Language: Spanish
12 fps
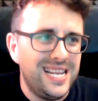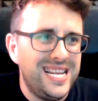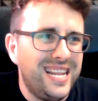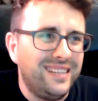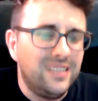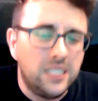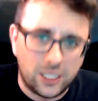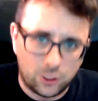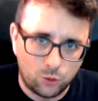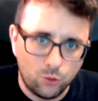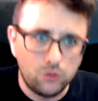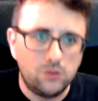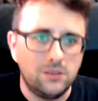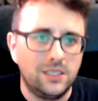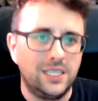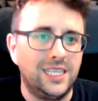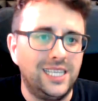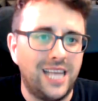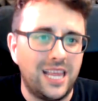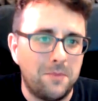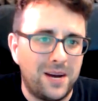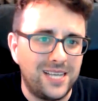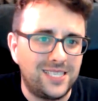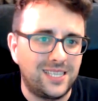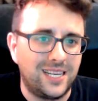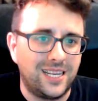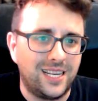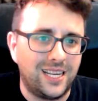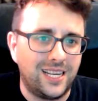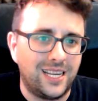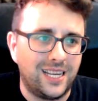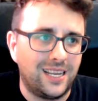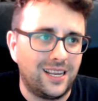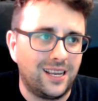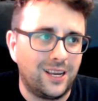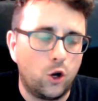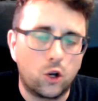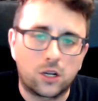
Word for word: lentitud y además eh,